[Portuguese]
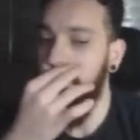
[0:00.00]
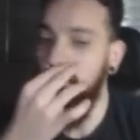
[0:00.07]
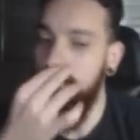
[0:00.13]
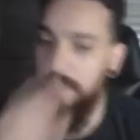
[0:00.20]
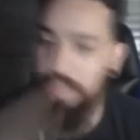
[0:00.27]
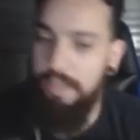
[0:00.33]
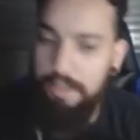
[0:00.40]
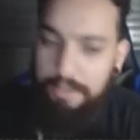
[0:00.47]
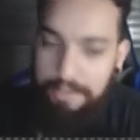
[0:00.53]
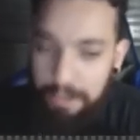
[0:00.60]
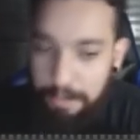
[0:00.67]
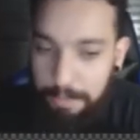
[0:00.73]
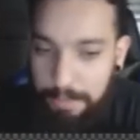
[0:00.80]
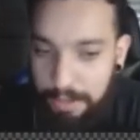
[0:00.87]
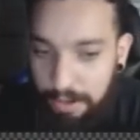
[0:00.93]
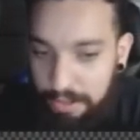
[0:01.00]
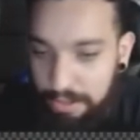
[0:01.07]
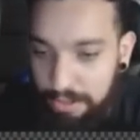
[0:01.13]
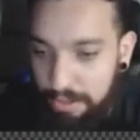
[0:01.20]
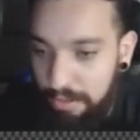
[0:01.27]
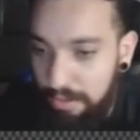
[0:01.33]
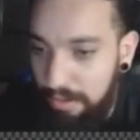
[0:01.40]
Você quer que eu fale o pior
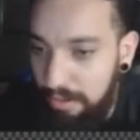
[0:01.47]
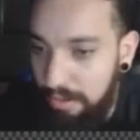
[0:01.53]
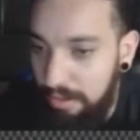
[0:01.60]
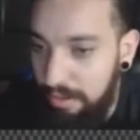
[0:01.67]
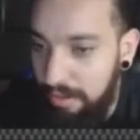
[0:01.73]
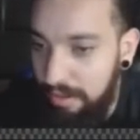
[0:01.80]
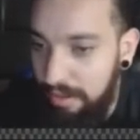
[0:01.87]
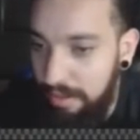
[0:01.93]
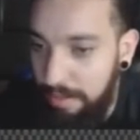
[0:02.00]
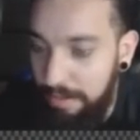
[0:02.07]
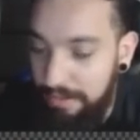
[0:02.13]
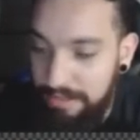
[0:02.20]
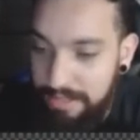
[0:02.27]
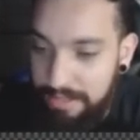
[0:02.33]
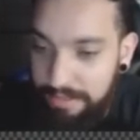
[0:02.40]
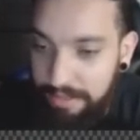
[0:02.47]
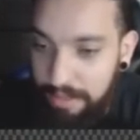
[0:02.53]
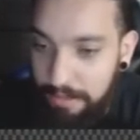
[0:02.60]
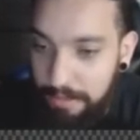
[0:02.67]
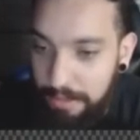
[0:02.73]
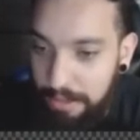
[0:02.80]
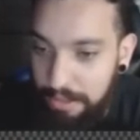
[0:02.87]
jogo ou é pra você
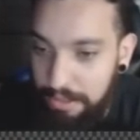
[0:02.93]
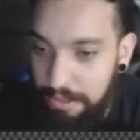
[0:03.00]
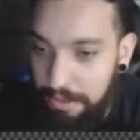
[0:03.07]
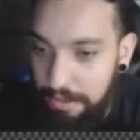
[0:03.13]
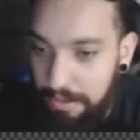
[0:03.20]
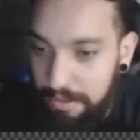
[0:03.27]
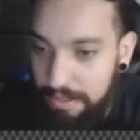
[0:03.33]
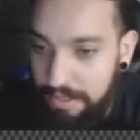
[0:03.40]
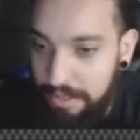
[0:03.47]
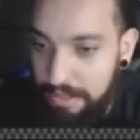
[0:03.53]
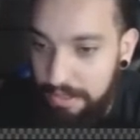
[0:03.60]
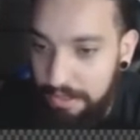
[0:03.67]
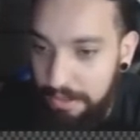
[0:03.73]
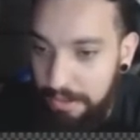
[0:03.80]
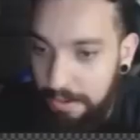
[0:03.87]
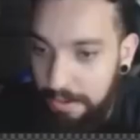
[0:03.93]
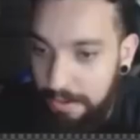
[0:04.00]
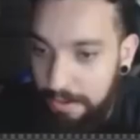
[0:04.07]
falar o pior jogo que você já jogou?